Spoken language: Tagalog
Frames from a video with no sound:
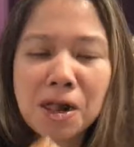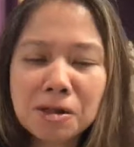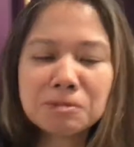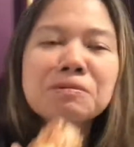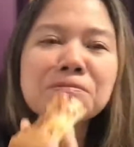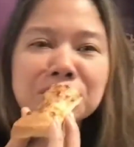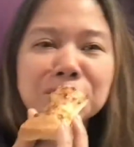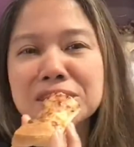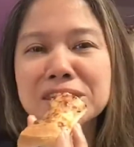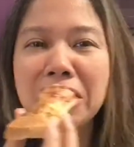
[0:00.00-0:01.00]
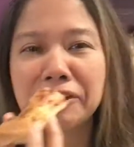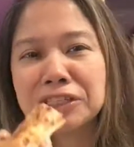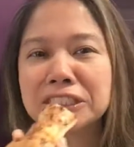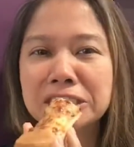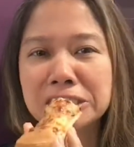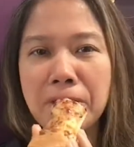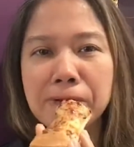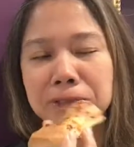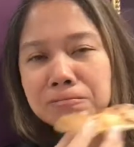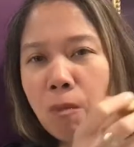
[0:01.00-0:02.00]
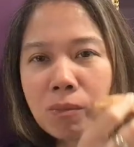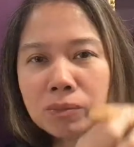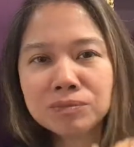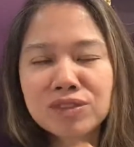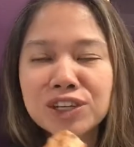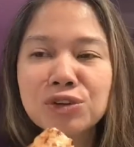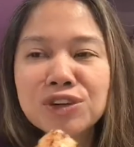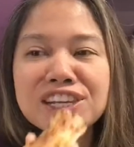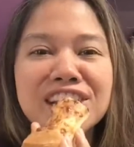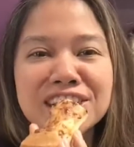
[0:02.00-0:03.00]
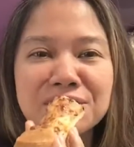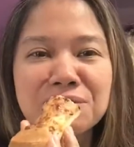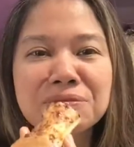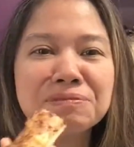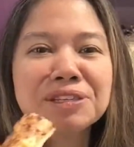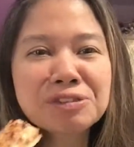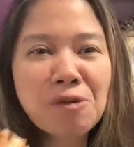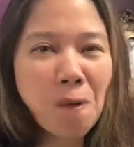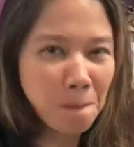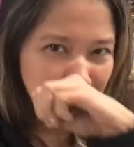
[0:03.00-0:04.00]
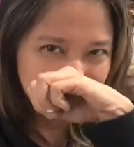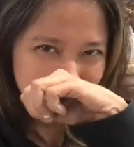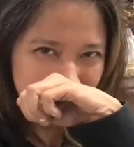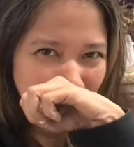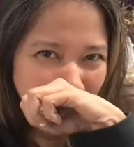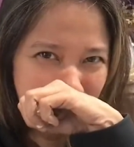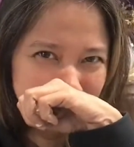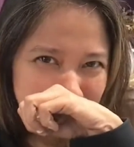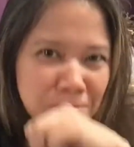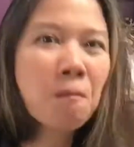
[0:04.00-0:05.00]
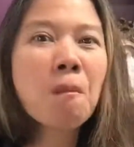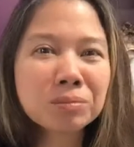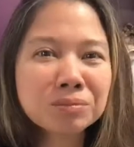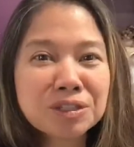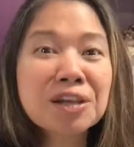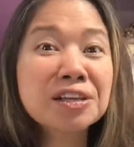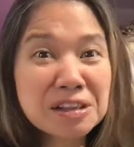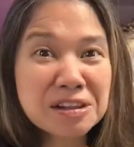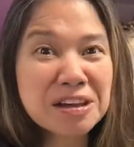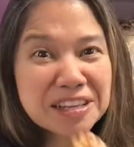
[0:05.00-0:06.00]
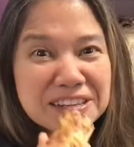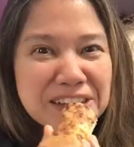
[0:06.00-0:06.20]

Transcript: Mamimiss ko si Cathy kasi mm. yung ingay niya mamimiss ko. Correct. Hmm, nag-iisa lang yun eh.